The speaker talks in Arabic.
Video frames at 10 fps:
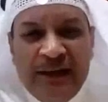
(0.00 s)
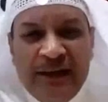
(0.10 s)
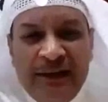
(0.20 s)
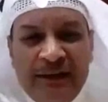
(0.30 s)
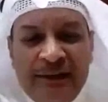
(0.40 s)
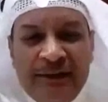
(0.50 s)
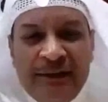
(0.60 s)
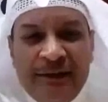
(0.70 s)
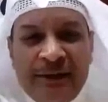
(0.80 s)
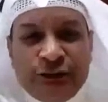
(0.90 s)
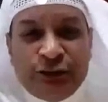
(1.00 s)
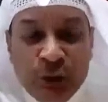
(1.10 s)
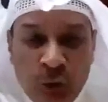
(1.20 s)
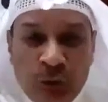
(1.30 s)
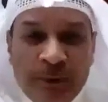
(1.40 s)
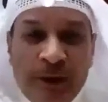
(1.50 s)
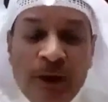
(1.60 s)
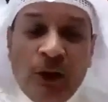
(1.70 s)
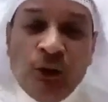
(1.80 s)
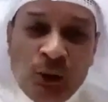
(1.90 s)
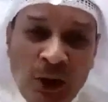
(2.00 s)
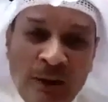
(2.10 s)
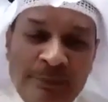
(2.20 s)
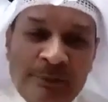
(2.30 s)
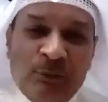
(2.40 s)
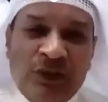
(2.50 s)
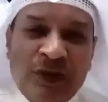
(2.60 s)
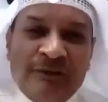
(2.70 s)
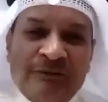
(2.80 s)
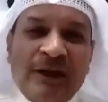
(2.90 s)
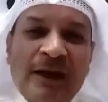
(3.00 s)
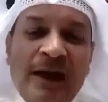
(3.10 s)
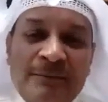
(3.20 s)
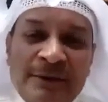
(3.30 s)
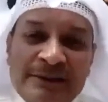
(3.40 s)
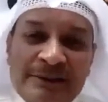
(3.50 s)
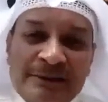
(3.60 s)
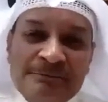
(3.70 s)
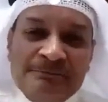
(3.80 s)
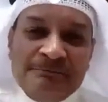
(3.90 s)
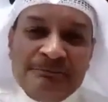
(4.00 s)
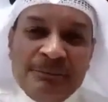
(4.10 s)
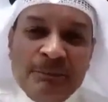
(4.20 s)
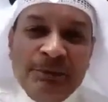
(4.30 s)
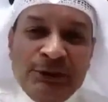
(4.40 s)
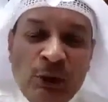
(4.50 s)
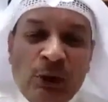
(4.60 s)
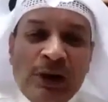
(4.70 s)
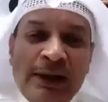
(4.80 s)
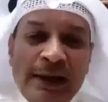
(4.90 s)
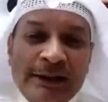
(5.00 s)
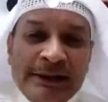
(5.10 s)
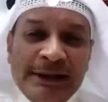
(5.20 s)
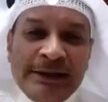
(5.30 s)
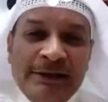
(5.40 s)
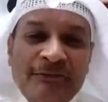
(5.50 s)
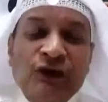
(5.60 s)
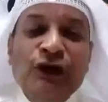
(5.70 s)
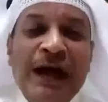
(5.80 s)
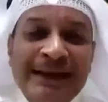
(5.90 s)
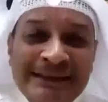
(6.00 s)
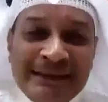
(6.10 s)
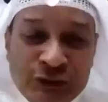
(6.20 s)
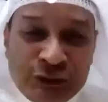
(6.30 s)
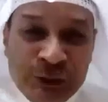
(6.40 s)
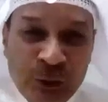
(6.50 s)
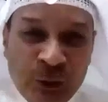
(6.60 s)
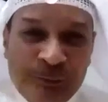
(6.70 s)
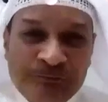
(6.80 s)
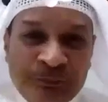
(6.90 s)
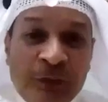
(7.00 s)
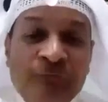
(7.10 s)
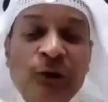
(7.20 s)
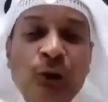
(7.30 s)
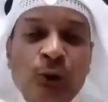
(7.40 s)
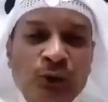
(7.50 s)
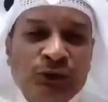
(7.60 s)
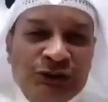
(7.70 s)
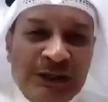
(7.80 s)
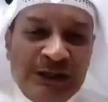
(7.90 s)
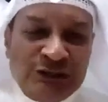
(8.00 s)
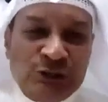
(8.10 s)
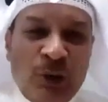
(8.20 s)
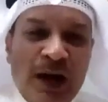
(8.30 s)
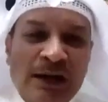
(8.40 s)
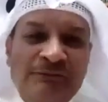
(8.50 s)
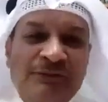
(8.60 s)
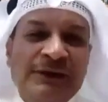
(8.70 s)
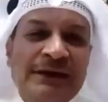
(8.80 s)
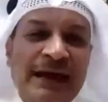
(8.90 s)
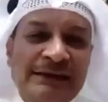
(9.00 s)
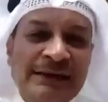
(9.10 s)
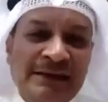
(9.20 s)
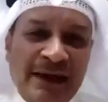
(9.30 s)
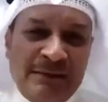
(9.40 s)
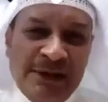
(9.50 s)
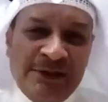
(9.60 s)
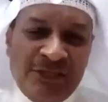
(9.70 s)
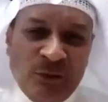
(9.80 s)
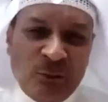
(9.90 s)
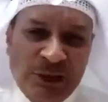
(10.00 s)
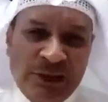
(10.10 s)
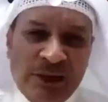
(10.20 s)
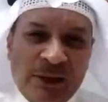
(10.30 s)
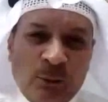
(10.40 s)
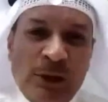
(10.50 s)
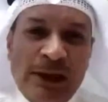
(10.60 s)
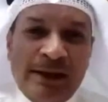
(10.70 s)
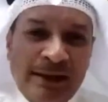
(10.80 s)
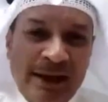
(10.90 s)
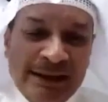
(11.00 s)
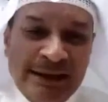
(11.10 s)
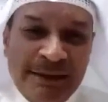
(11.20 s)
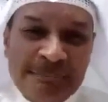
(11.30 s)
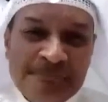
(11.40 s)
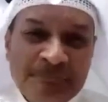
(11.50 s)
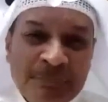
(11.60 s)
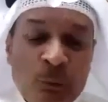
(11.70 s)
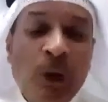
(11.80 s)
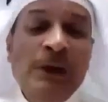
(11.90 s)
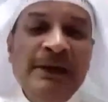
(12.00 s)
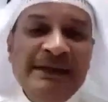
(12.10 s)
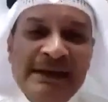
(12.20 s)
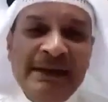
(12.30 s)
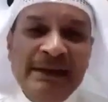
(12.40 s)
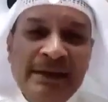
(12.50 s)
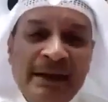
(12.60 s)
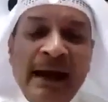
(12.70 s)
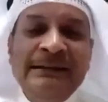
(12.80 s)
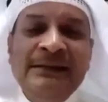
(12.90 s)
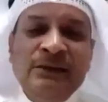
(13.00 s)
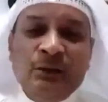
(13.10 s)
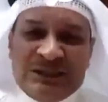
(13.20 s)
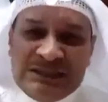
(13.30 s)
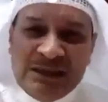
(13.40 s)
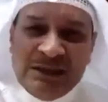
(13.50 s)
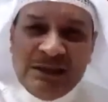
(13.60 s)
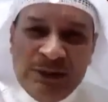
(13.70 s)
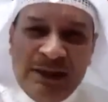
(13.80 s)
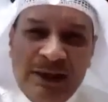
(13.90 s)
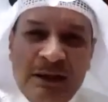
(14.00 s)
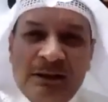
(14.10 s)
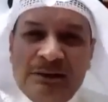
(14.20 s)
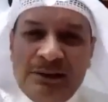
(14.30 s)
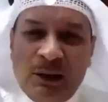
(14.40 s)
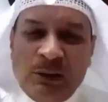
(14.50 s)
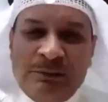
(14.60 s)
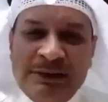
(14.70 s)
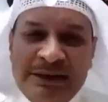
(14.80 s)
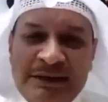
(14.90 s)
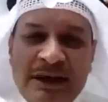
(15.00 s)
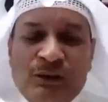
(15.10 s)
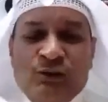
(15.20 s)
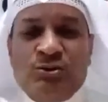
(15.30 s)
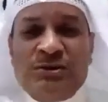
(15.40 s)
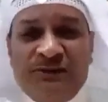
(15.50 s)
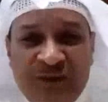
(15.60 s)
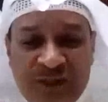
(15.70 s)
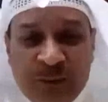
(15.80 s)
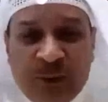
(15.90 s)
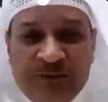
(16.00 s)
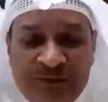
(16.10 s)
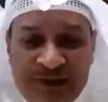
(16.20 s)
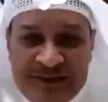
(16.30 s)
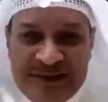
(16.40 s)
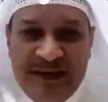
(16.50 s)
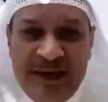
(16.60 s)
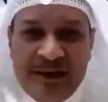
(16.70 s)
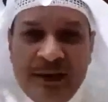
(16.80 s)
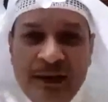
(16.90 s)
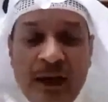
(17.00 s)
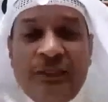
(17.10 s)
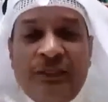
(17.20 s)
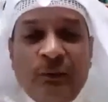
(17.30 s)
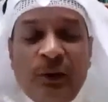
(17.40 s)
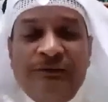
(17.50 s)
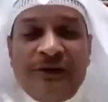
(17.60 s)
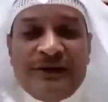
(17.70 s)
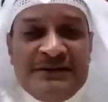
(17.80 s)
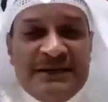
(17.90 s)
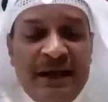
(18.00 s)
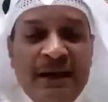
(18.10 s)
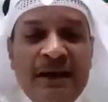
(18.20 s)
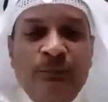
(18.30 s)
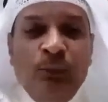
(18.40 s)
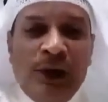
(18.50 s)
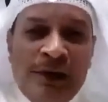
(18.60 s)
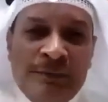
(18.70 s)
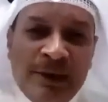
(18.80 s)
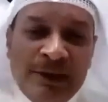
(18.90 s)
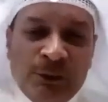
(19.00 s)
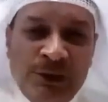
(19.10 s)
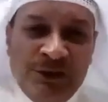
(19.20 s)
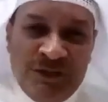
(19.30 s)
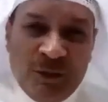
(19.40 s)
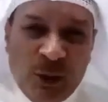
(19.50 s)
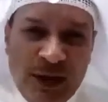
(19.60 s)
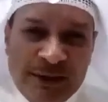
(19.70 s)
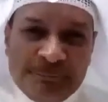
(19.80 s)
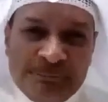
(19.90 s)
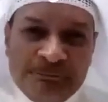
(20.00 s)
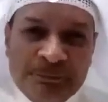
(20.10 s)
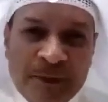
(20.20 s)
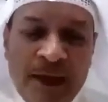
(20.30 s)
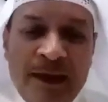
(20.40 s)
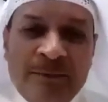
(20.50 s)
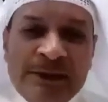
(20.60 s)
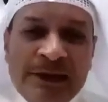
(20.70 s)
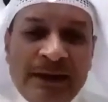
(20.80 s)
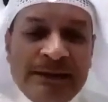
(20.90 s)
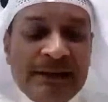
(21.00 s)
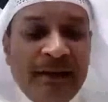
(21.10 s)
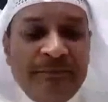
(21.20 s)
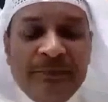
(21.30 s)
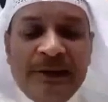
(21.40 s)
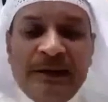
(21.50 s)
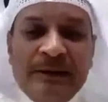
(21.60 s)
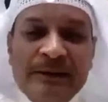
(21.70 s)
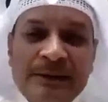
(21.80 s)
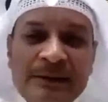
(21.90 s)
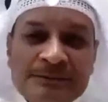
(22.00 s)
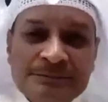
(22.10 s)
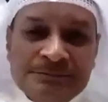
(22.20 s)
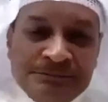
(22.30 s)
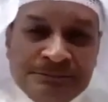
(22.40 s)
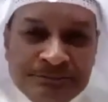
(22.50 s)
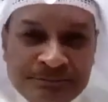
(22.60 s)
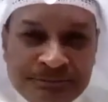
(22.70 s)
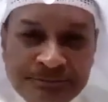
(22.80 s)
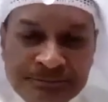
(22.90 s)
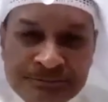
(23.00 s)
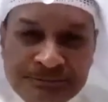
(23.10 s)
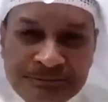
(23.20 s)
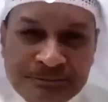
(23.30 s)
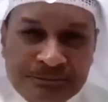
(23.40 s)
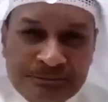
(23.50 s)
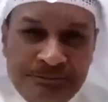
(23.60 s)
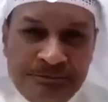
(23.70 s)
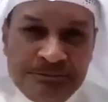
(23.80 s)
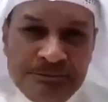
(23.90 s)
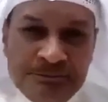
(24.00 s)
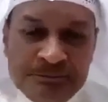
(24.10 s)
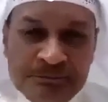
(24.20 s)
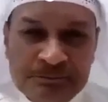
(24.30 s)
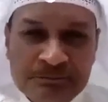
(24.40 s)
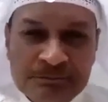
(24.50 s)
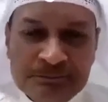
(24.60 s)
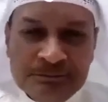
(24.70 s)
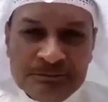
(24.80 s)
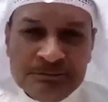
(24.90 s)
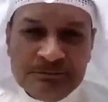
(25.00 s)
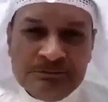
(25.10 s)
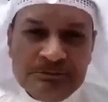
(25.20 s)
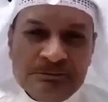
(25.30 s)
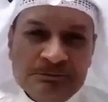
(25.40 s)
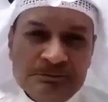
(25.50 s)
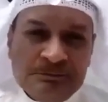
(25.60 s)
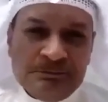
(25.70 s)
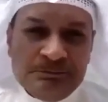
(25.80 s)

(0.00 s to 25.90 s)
الشعوب النخب المثقفه قامت بدورها الحقيقي في قياده الشعوب في الخروج الى الشوارع في قياده العمل الثوري والحراكي والمدني حتى توصلوا الى الدوله المدنيه خصوصا في الثوره الفرنسيه الثوره الفرنسيه هي ملهمه لكل الثورات هي من قادت لم طيب آه، آه، الا تعتقد معي ان حتى